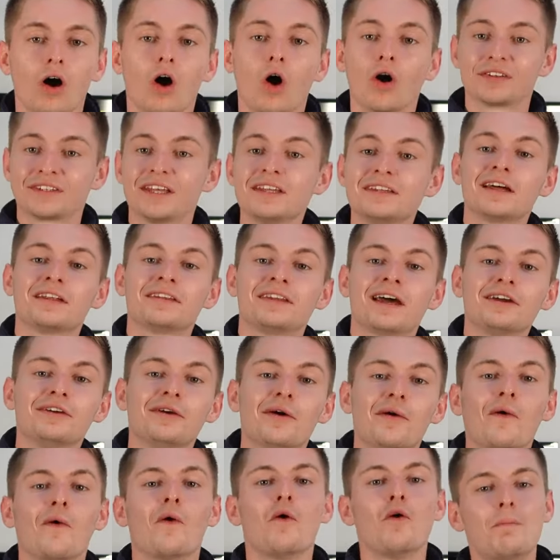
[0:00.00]
Antenne
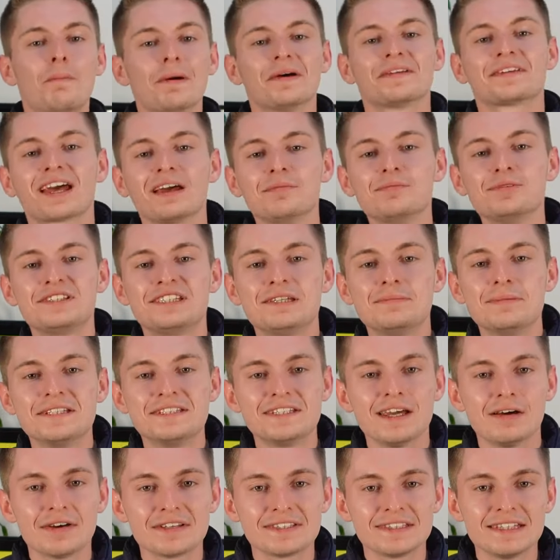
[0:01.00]
d'intérieur ou passerelle
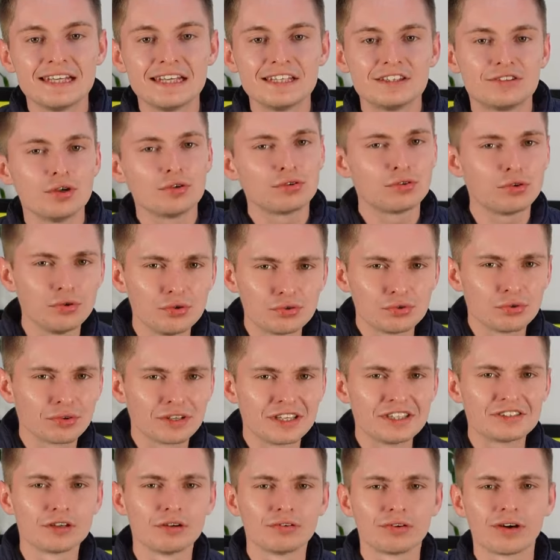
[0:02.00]
multimédia, voici les deux
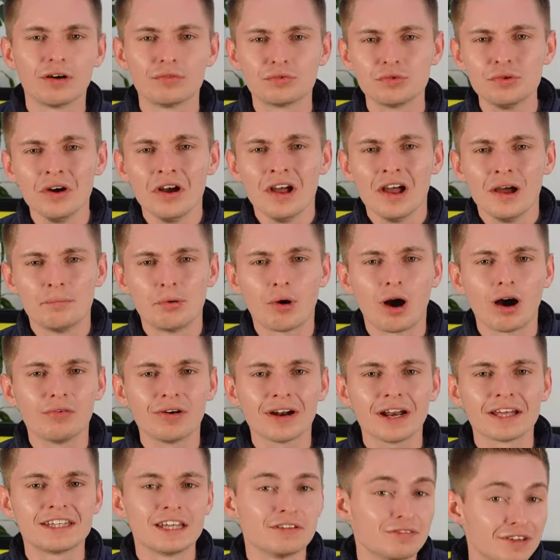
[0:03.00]
solutions qui s'offrent à vous pour
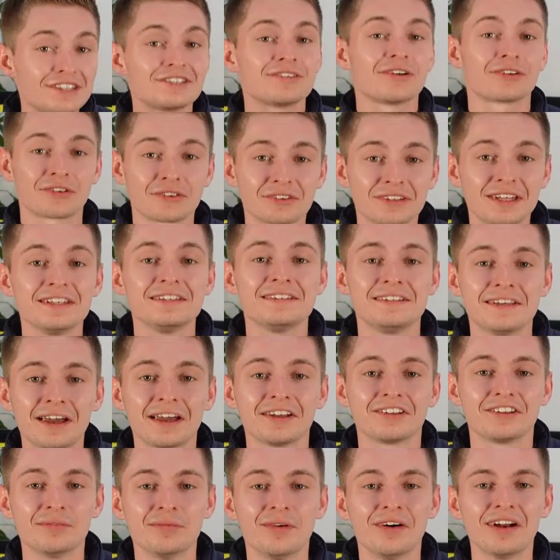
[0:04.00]
avoir la TV sans antenne
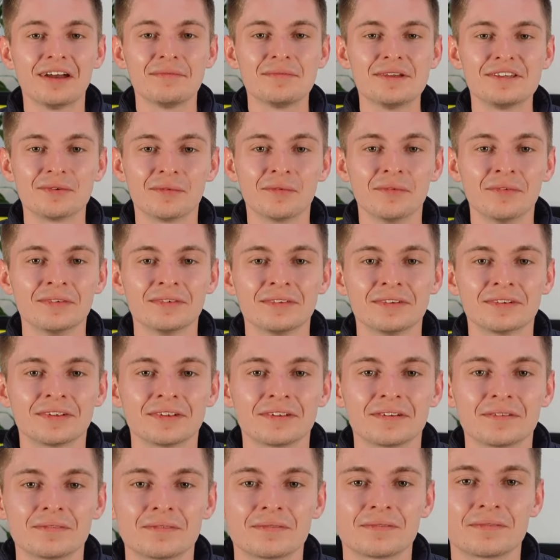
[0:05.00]
directement à la maison.
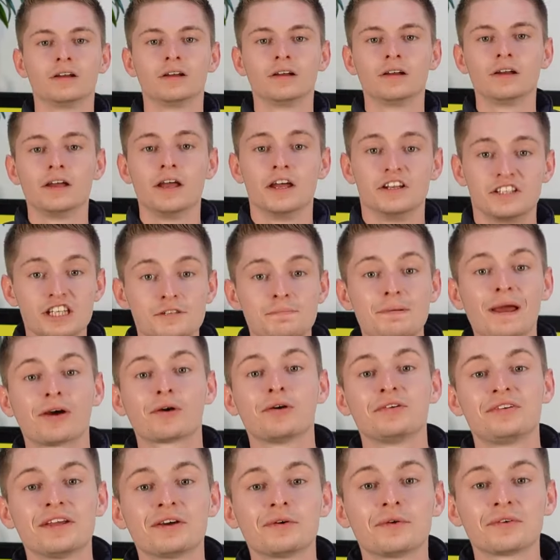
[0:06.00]

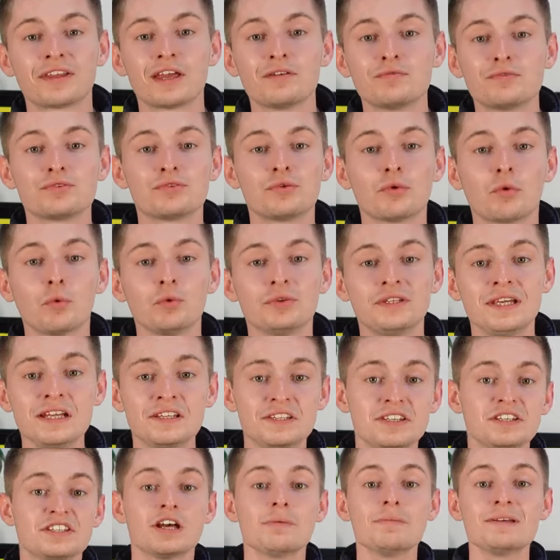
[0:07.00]
J'espère que ces conseils vous seront
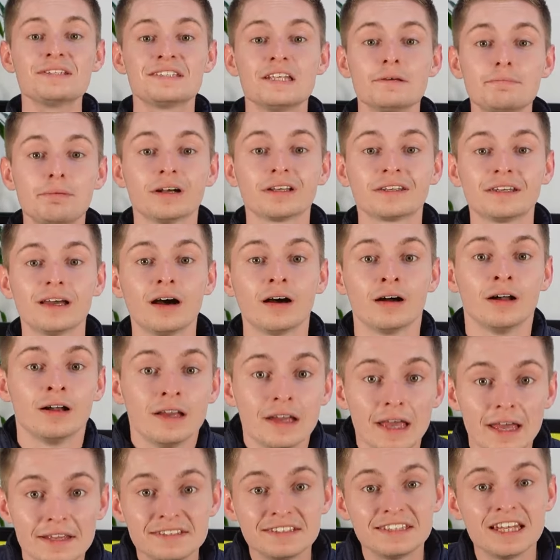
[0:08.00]
utiles. Si jamais ce n'est pas le cas,
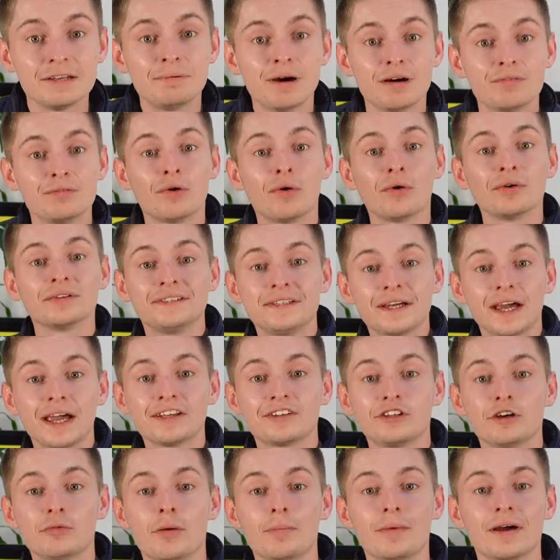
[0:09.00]
n'hésitez pas à vous rendre
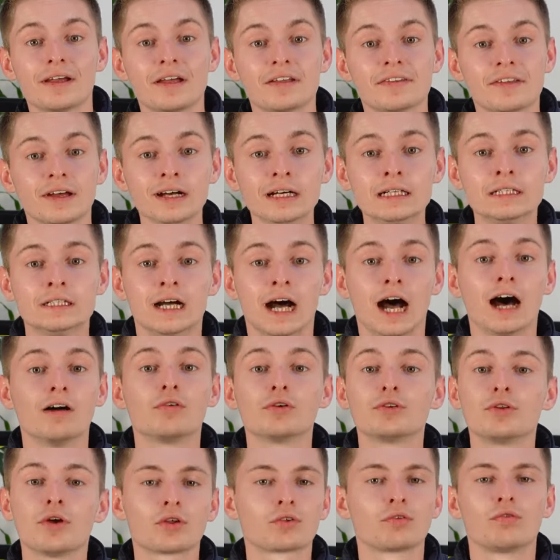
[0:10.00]
directement au magasin. Un
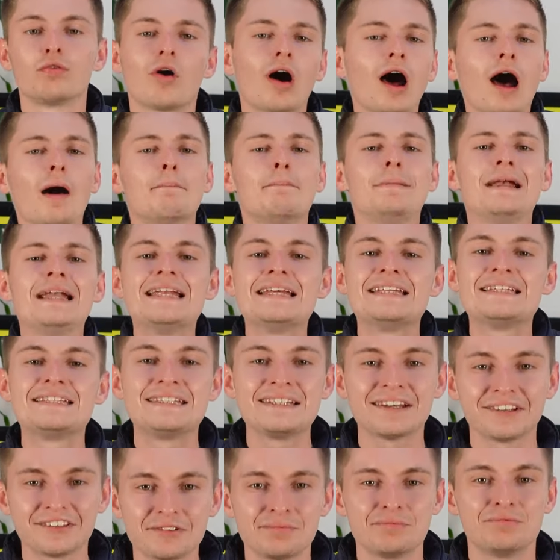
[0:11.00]
vendeur se fera un
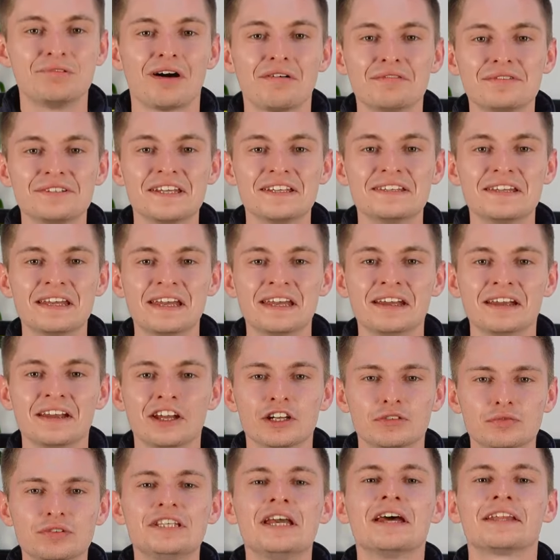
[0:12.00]
plaisir de pouvoir vous aider.
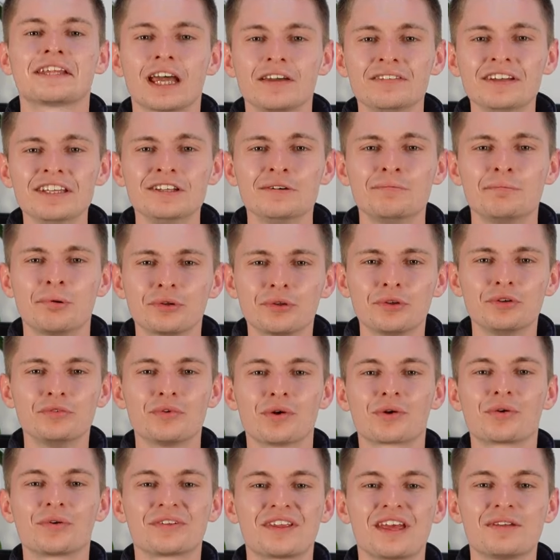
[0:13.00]
Je vous dis à très vite pour de
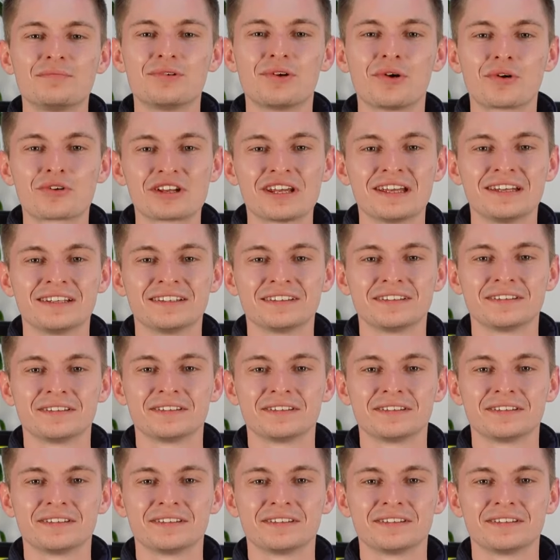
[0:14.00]
nouveaux conseils boulangers.